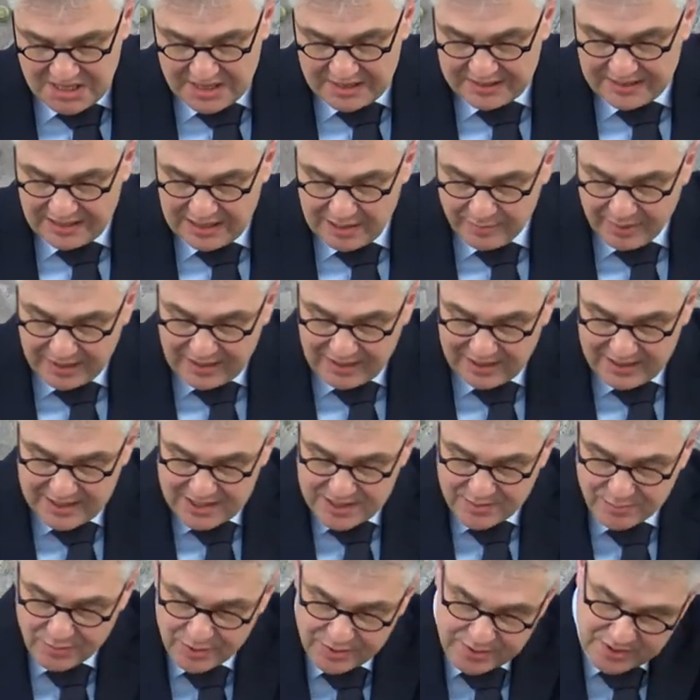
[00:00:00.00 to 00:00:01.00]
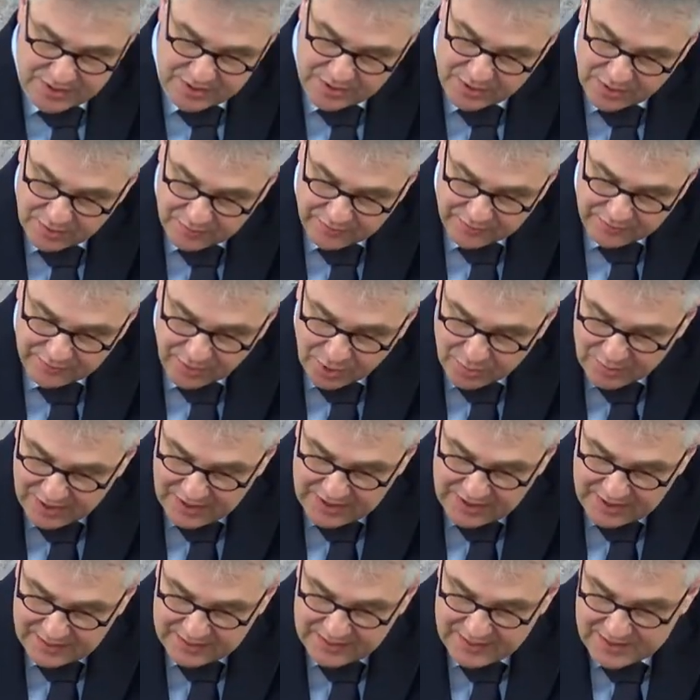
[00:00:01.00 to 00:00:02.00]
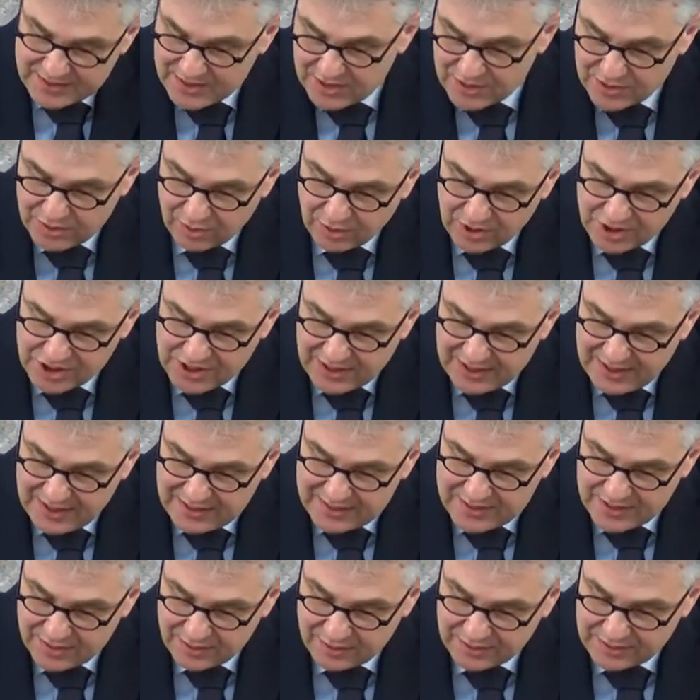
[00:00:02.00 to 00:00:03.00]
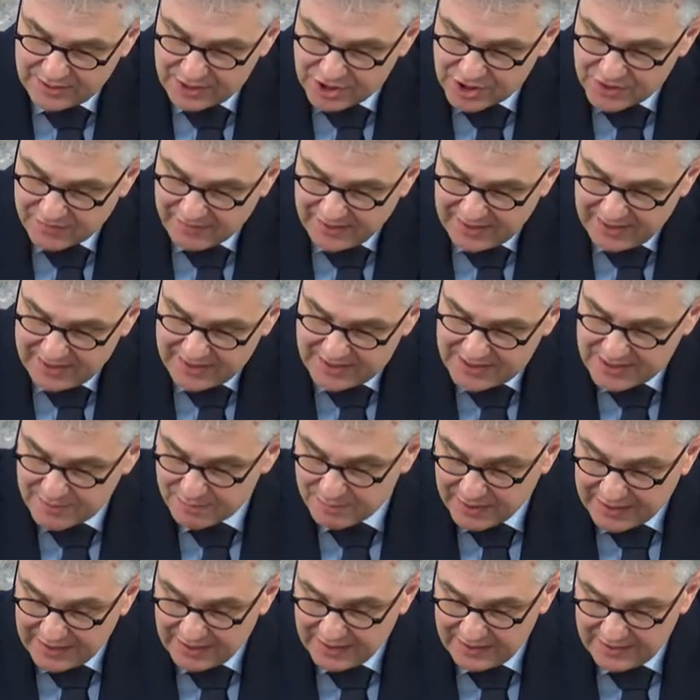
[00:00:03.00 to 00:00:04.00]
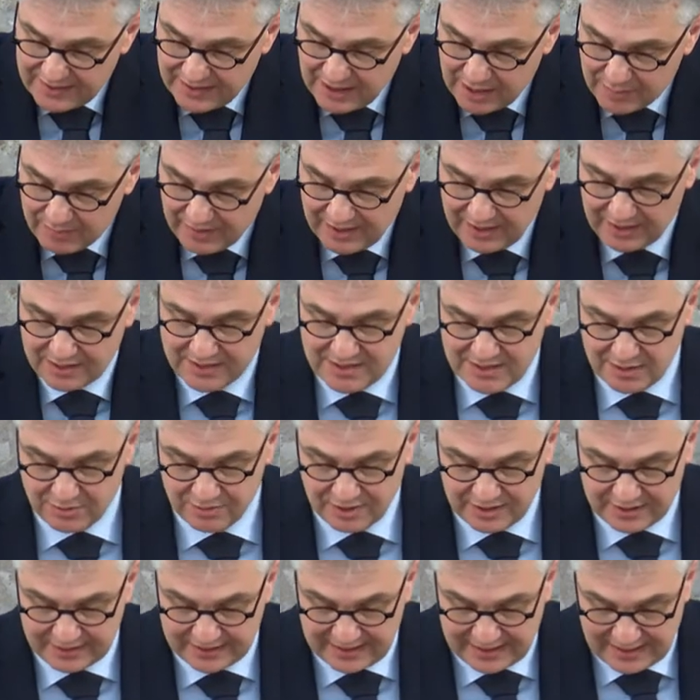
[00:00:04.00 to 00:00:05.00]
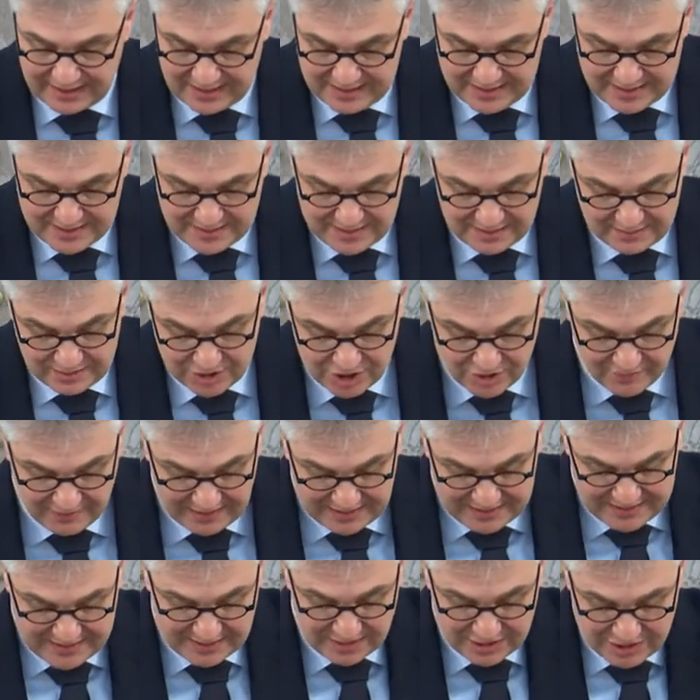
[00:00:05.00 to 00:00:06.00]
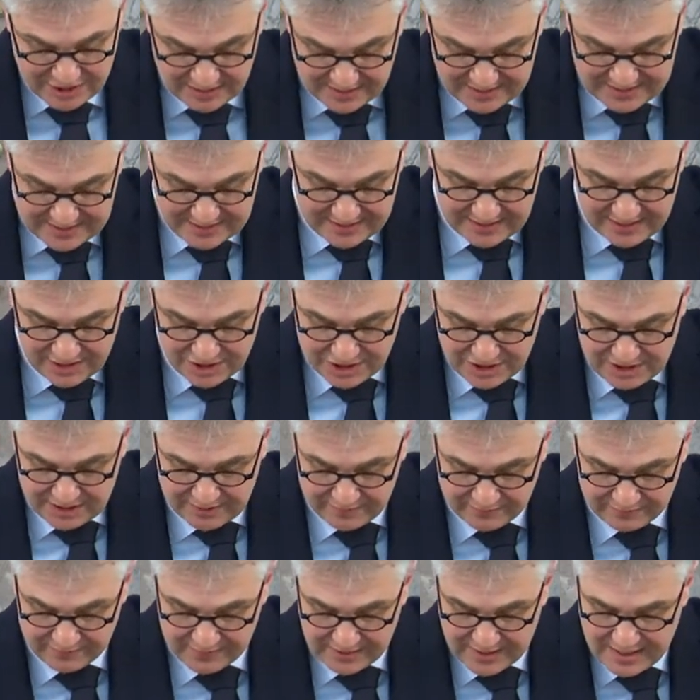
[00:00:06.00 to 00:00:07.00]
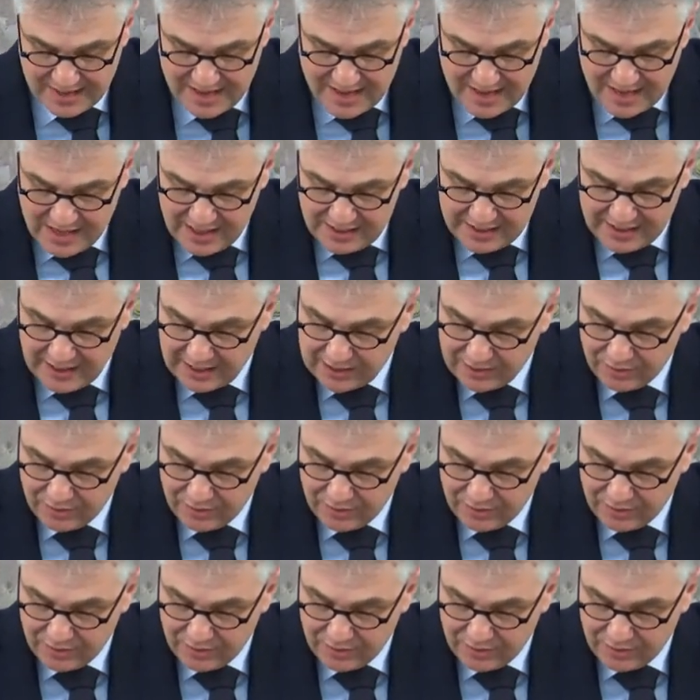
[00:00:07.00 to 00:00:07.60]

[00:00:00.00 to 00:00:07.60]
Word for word: Der Liberalismus, so formuliert das historische Lexikon der Schweiz, prägte ab 1830 die schweizerische Gesellschaft. Nach